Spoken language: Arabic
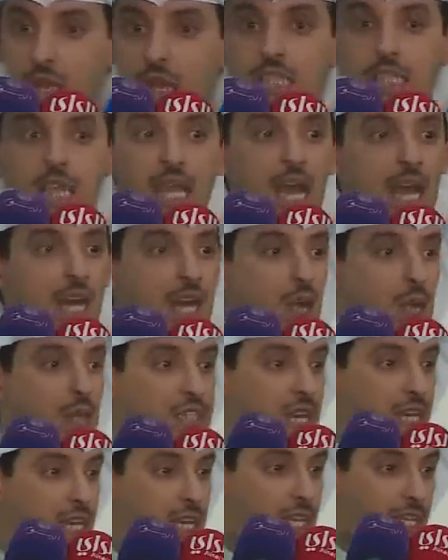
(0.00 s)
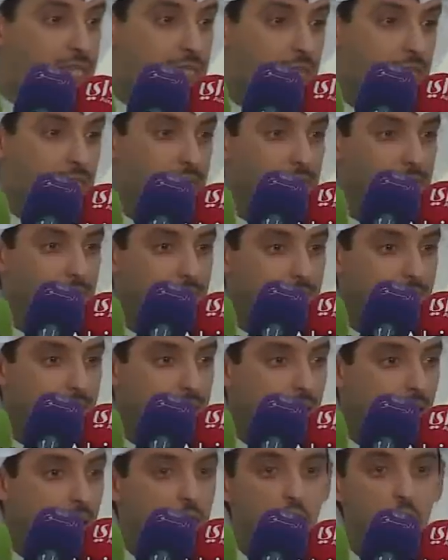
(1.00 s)
التيار الوطني ذاته
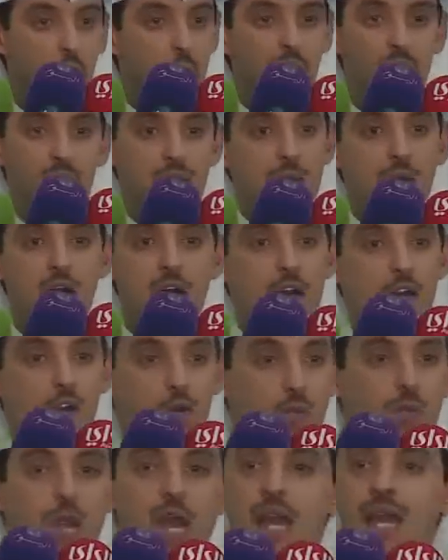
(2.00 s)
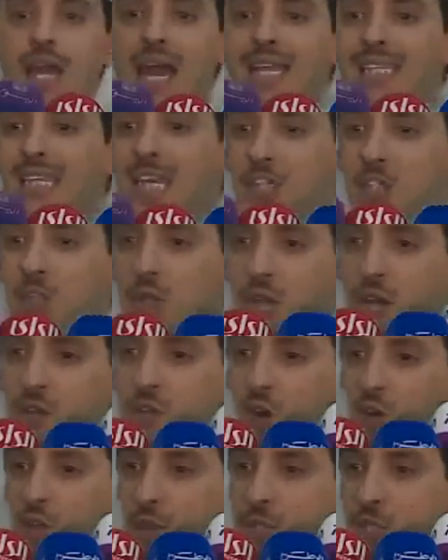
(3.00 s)
اليوم انا ما الوم لا تحجون
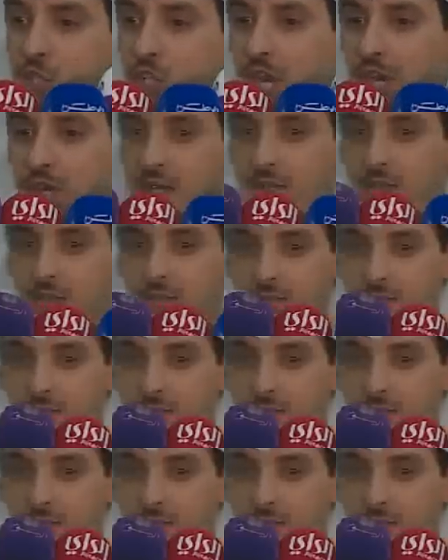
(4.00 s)
عن فوضى بالشارع